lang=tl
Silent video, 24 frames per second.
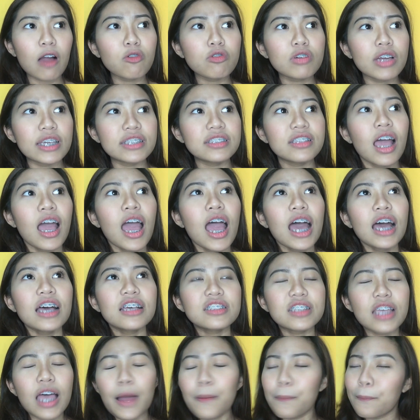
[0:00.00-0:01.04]
Ako guys,
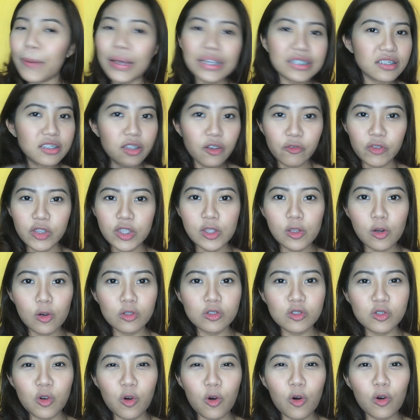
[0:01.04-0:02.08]
sa past na
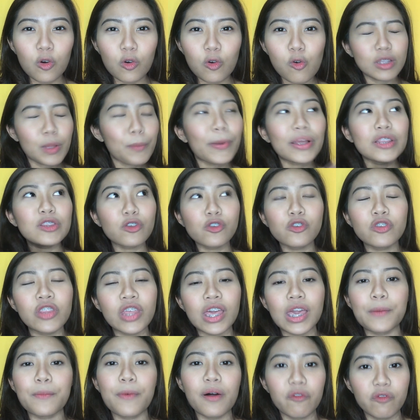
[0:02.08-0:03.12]
videos ko, kung napanood nyo
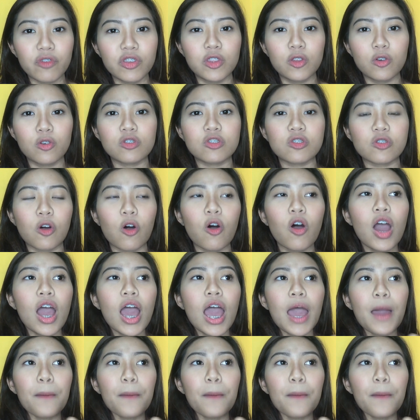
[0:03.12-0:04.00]
na ibang videos ko,